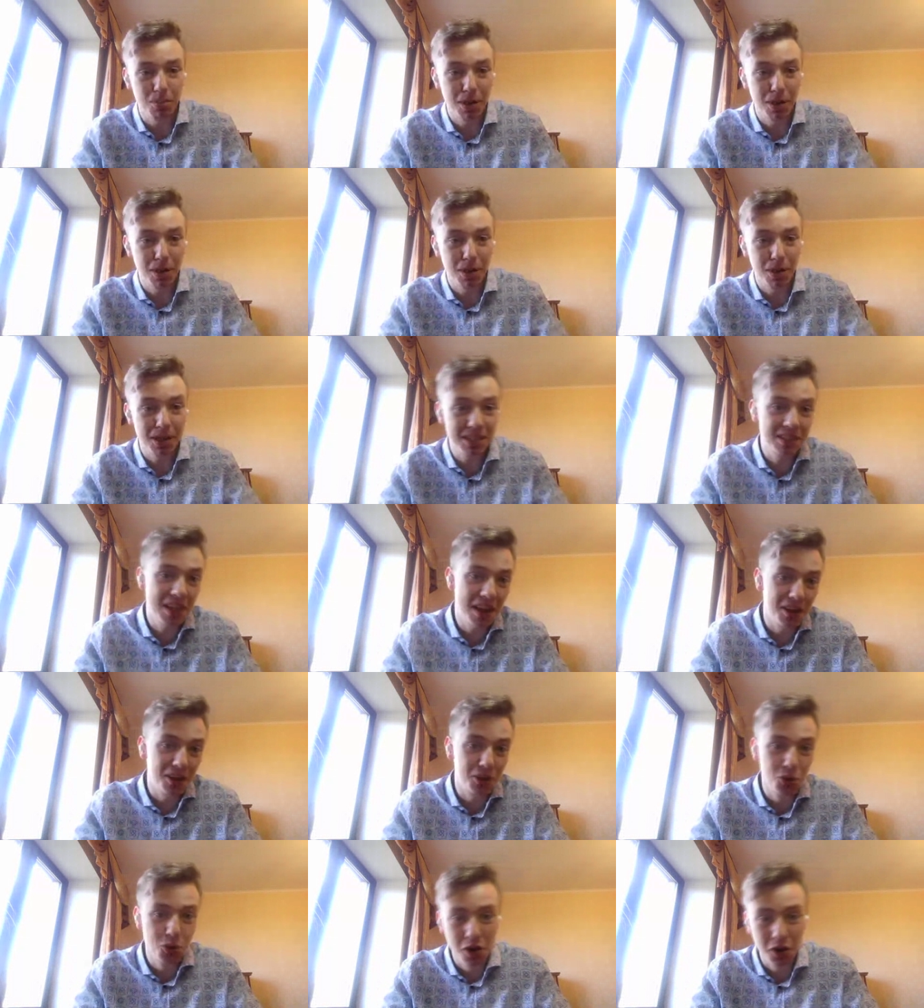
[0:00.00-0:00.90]
которая
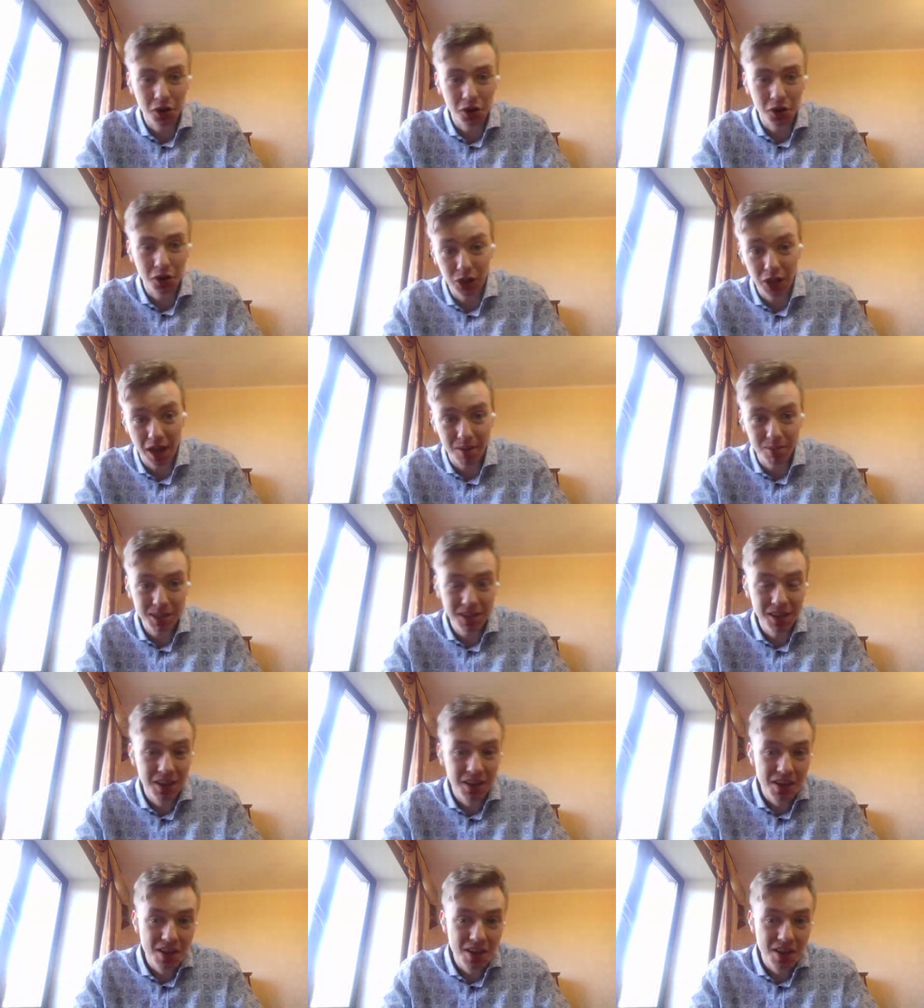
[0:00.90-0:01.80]
бестселлер Нью-Йорк Таймс.
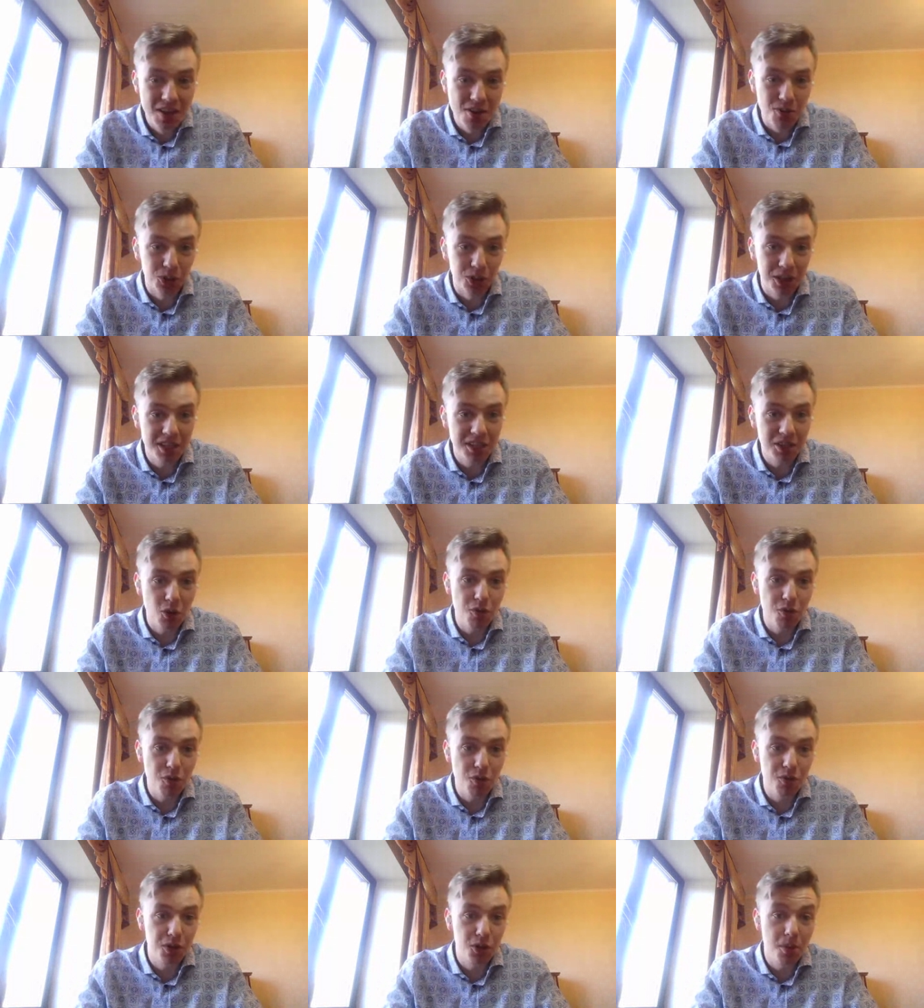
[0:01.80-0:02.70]
Вот есть
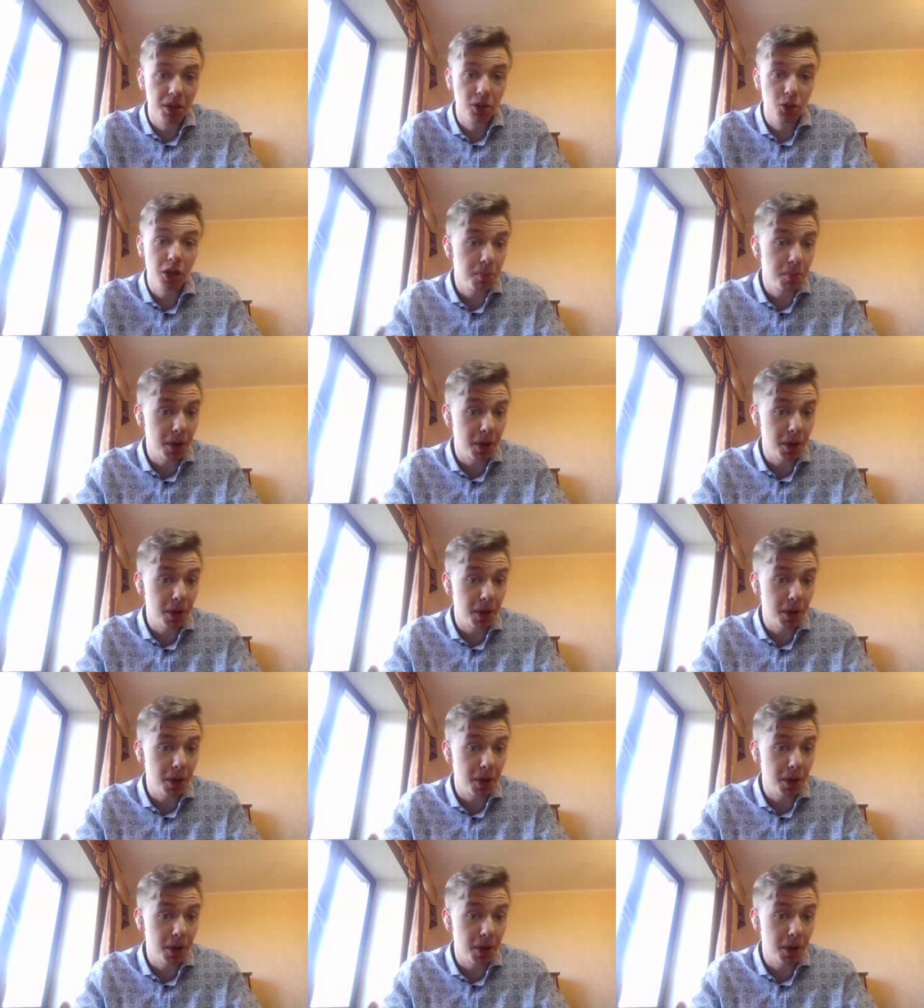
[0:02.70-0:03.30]
такой феномен, но